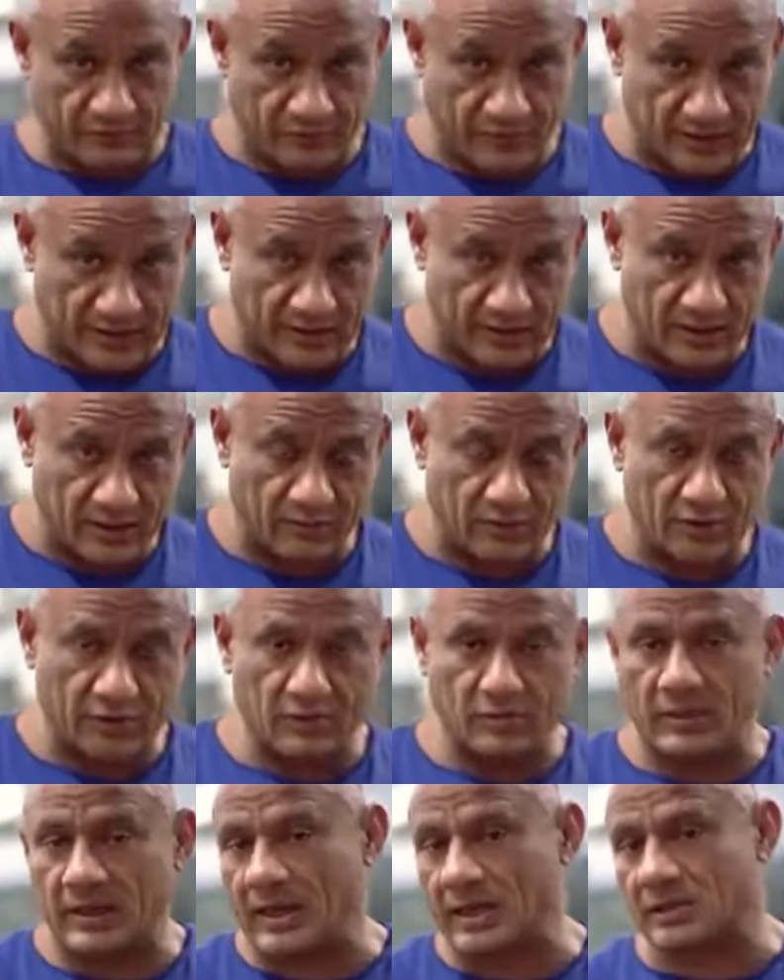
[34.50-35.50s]
वेट ट्रेनिंग का
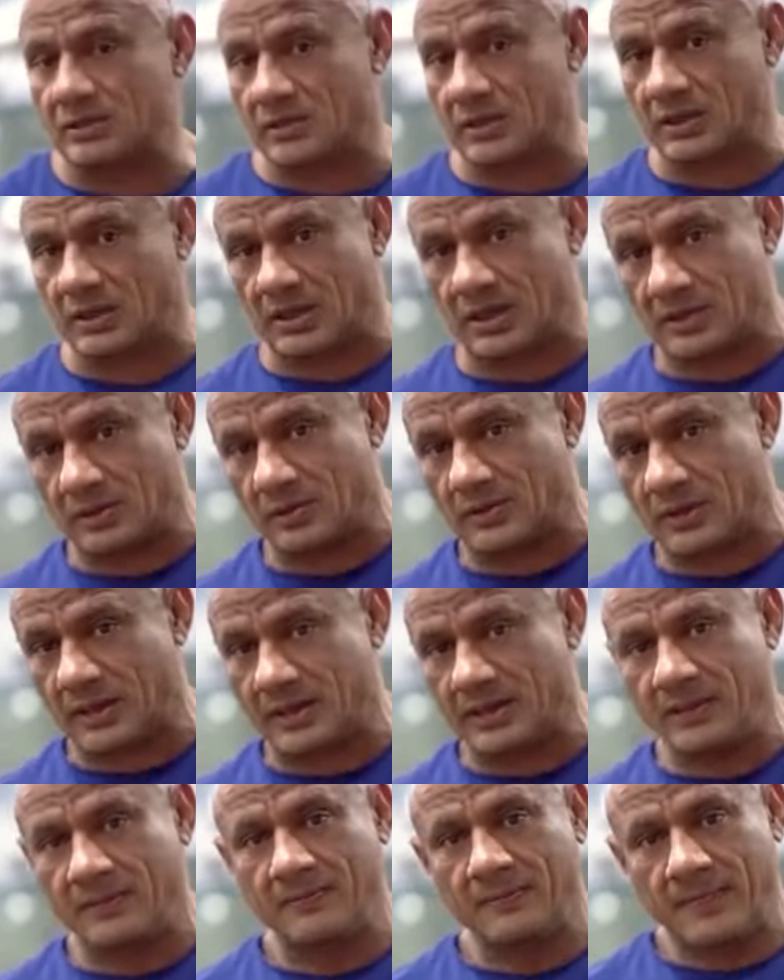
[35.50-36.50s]
वॉल्यूम बढ़ाएं थोड़ा कार्डियो
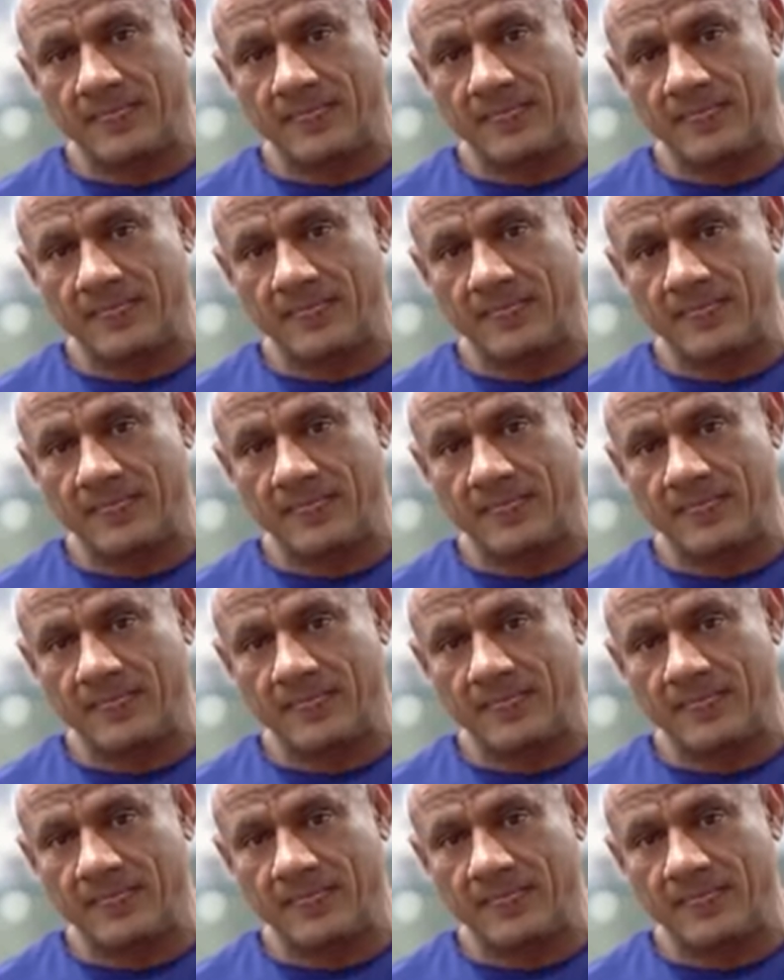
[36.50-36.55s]
बढ़ाएं